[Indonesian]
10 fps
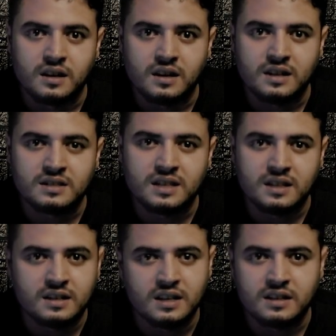
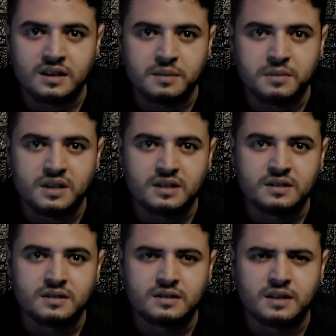rasa tidak terima
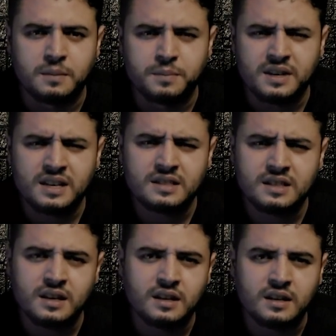dan
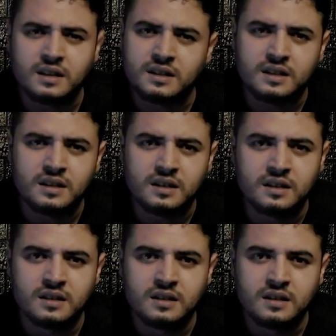penasaran yang tinggi.
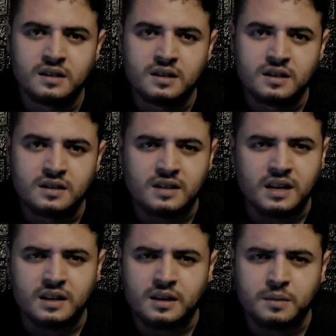
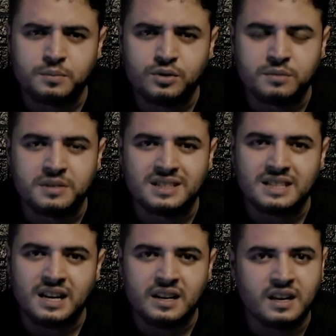Dakir pun
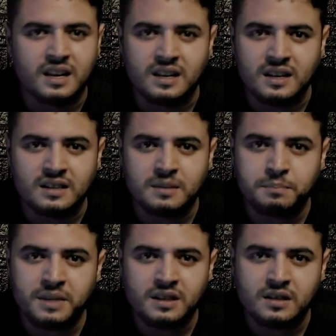mencari hari yang
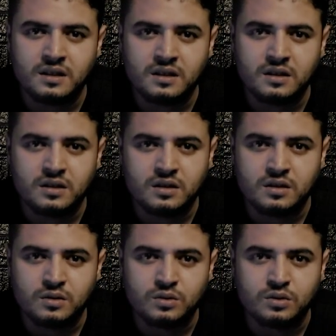tepat
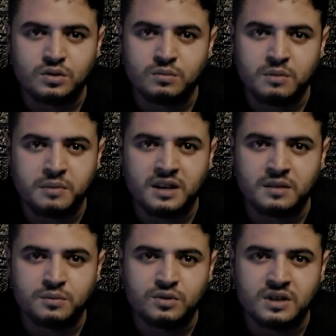untuk
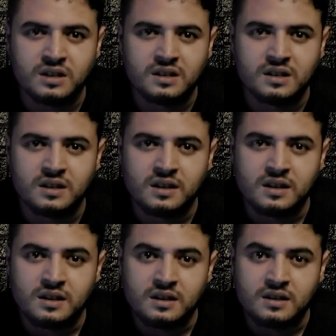memeret bunga
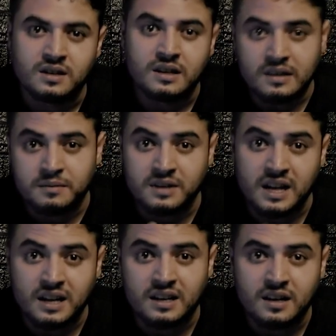dan
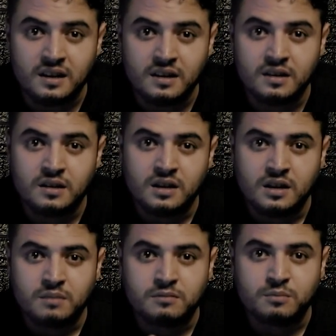Dakir
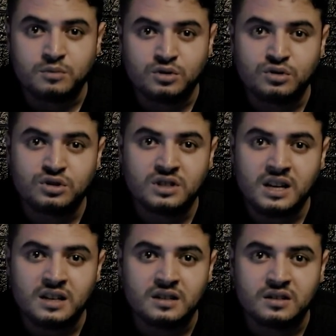
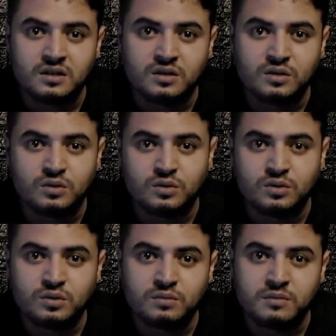memutuskan
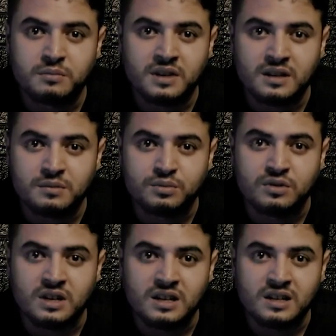untuk memelet
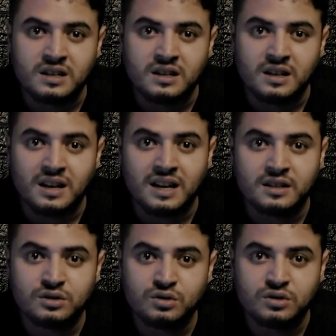bunga
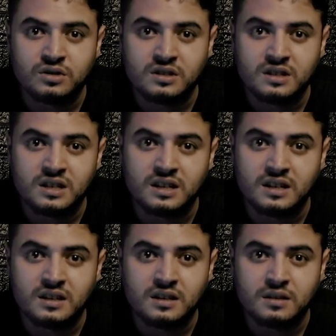langsung di
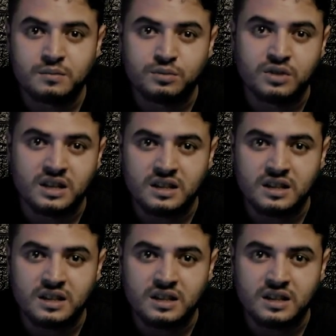klinik bunga